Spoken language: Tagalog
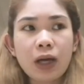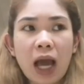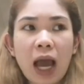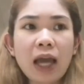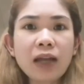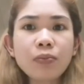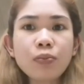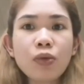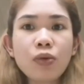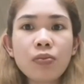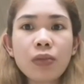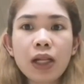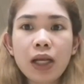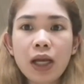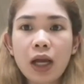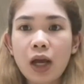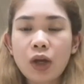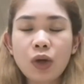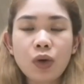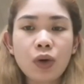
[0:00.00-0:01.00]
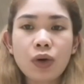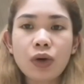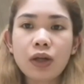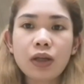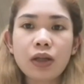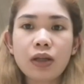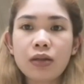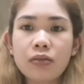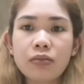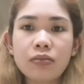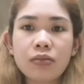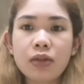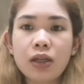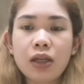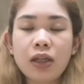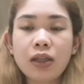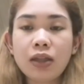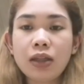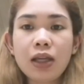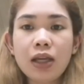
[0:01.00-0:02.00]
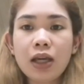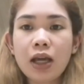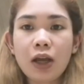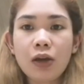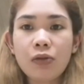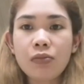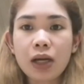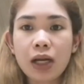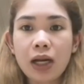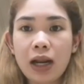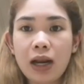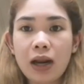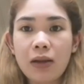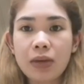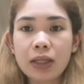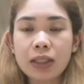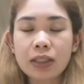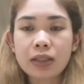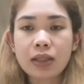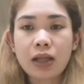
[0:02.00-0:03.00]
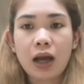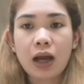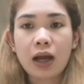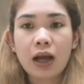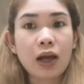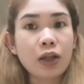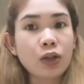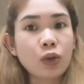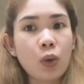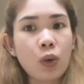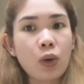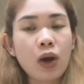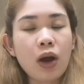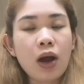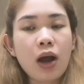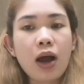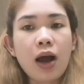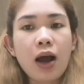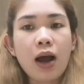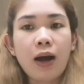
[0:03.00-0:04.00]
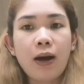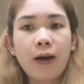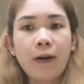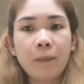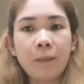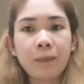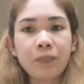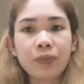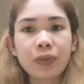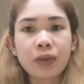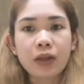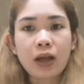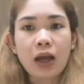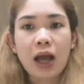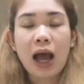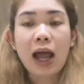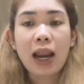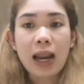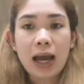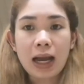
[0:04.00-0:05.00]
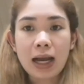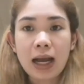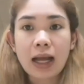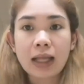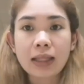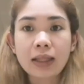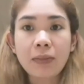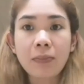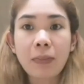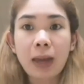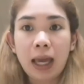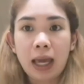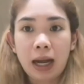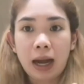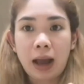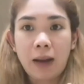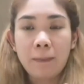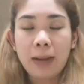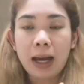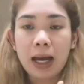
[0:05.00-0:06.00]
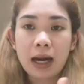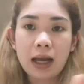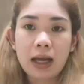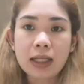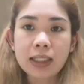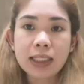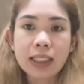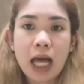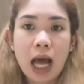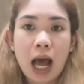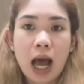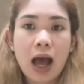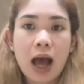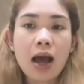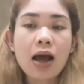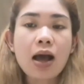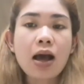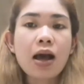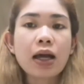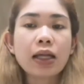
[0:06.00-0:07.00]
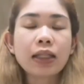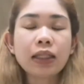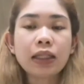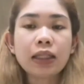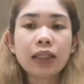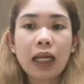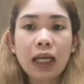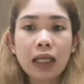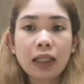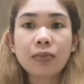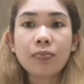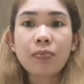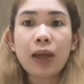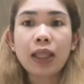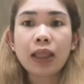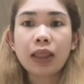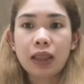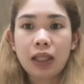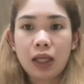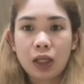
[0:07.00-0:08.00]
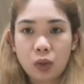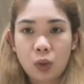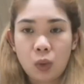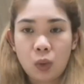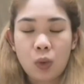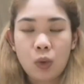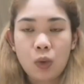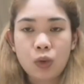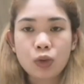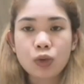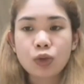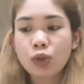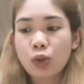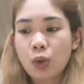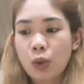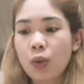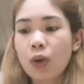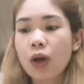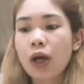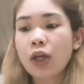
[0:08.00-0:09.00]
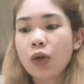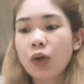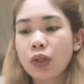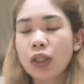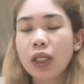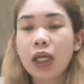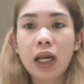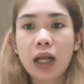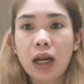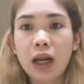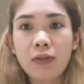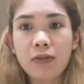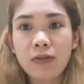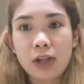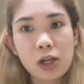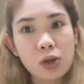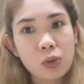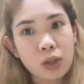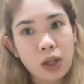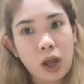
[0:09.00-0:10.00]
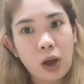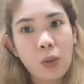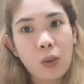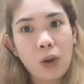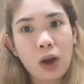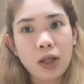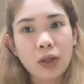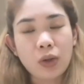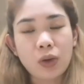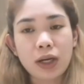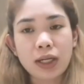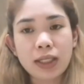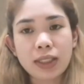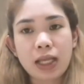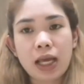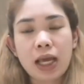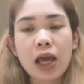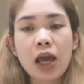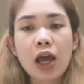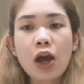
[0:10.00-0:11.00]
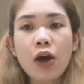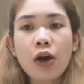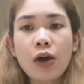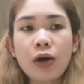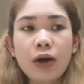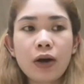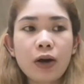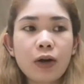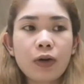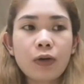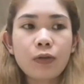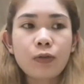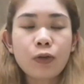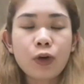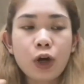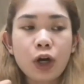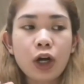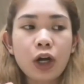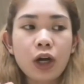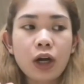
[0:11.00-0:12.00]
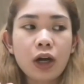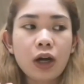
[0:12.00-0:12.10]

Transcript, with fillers: kahit bumili kayo, hindi kayo maglalabas ng ganong um, halaga na pera para sa treatment na to. So, ngayon, ire-reveal ko na kung ano. Kasi, for